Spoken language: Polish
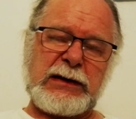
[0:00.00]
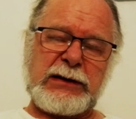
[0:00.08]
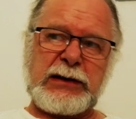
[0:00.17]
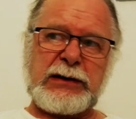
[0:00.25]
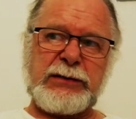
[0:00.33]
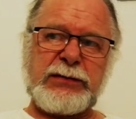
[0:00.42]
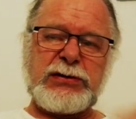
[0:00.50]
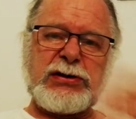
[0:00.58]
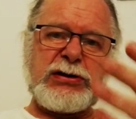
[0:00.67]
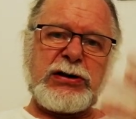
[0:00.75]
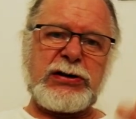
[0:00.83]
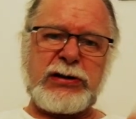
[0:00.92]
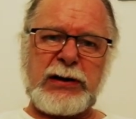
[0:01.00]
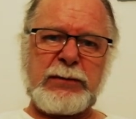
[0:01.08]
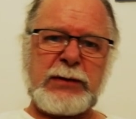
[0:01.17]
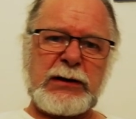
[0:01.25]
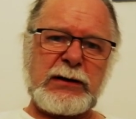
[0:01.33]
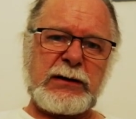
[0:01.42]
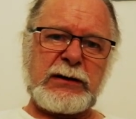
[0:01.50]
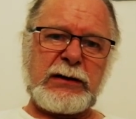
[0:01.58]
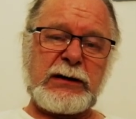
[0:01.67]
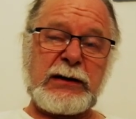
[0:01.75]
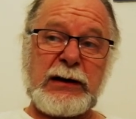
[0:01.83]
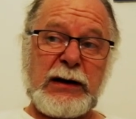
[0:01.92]
Kiedy widzicie siebie,
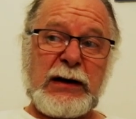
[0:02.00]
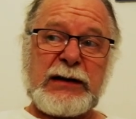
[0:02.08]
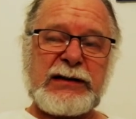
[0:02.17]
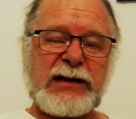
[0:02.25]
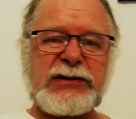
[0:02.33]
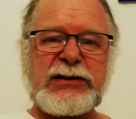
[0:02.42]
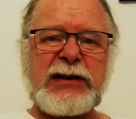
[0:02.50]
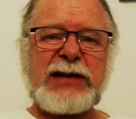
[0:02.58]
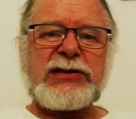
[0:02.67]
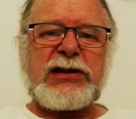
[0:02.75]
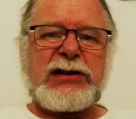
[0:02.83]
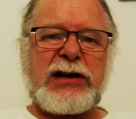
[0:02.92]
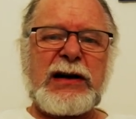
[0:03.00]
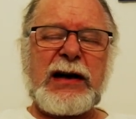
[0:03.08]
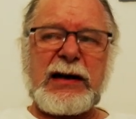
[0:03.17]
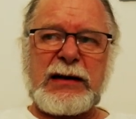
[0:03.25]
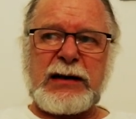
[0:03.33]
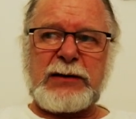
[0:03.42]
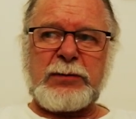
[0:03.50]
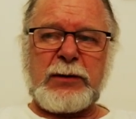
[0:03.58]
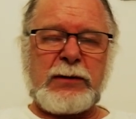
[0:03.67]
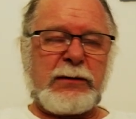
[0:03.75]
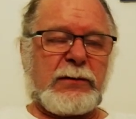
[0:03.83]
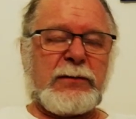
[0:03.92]
kiedy zaczynacie się lękać,
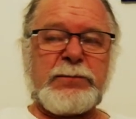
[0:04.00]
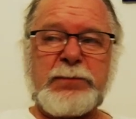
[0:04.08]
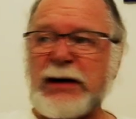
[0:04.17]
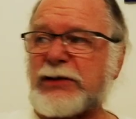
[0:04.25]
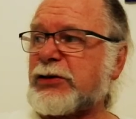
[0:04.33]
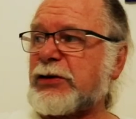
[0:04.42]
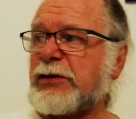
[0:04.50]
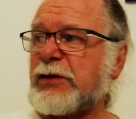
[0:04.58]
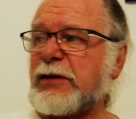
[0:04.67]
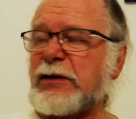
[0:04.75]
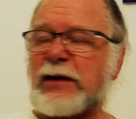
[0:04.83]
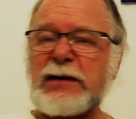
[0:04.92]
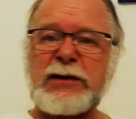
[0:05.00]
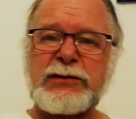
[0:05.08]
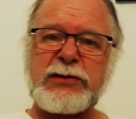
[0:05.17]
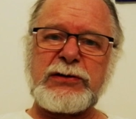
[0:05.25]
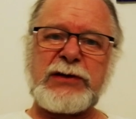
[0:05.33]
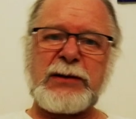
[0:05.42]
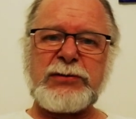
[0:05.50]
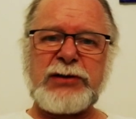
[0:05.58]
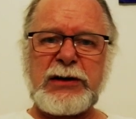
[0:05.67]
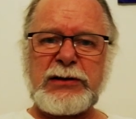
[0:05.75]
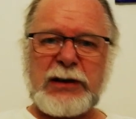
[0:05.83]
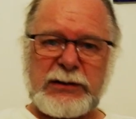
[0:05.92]
bo patrzycie i nagle ktoś tam
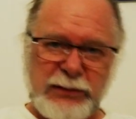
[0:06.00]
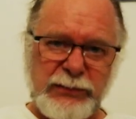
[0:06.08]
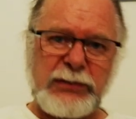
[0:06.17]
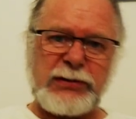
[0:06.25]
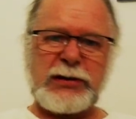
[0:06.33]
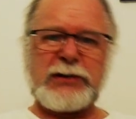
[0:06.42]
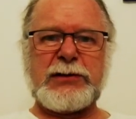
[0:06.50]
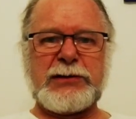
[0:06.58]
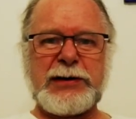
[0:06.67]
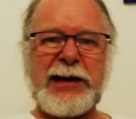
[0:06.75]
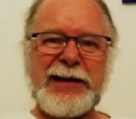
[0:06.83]
siedzi, a to wy siedzicie.